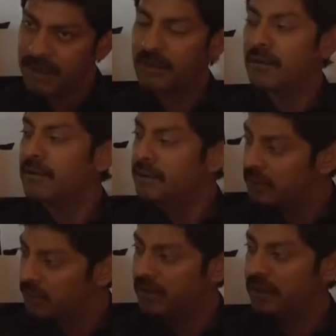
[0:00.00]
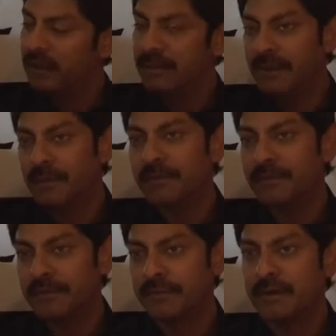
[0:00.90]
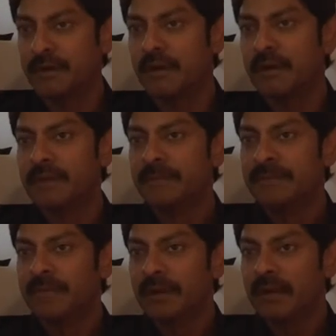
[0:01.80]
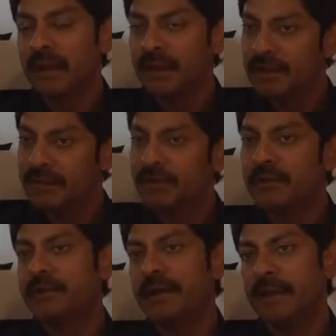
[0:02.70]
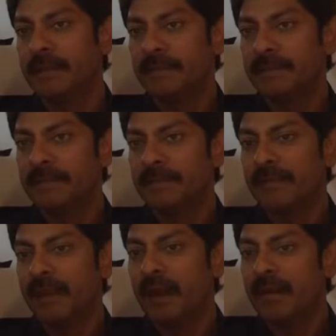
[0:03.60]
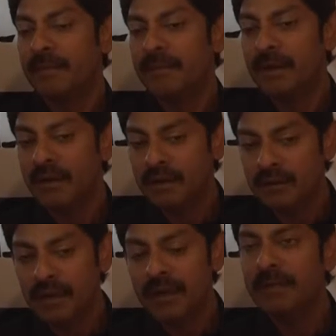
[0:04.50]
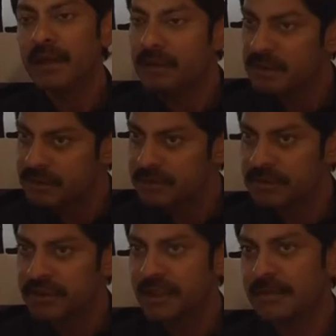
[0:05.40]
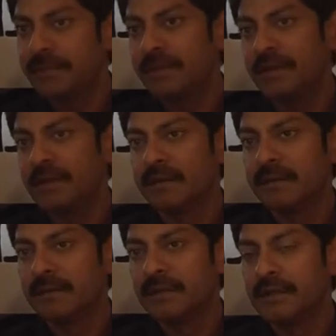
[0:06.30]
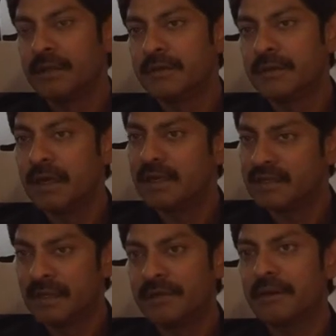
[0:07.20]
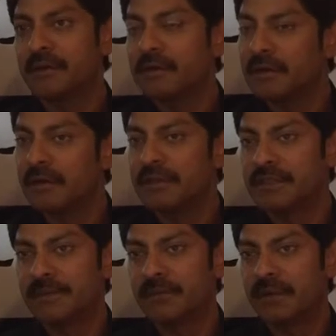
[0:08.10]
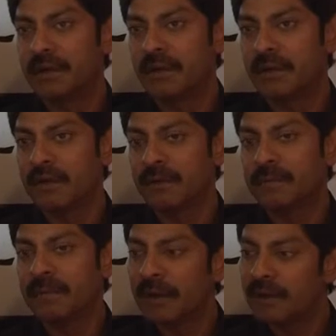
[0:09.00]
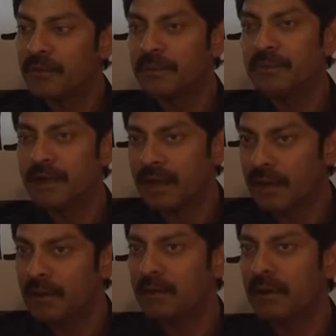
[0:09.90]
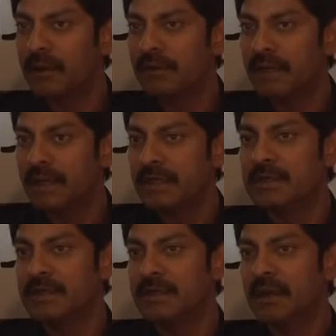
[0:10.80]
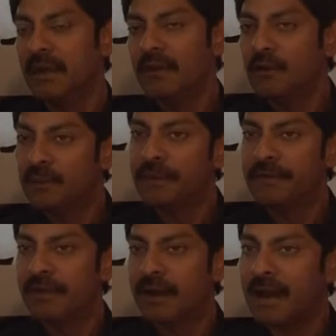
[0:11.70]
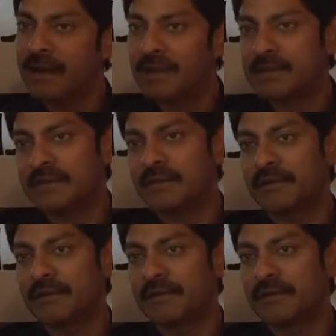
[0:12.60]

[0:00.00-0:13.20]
మీ ఆర్ యూ ఆర్ ఎనీబడి వుడ్ ప్రిఫర్ హెల్దీ ఫుడ్ టుడే అండ్ మీ కుకింగ్ మీరే చేసుకోవచ్చు టేబుల్ మీద సో దాట్స్ అనదర్ గుడ్ కాన్సెప్ట్ వేర్ మనకి ఉప్పు కారాలు వాట్ ఎవర్ టేస్ట్ యూ ప్రిఫర్ ఆ టేస్ట్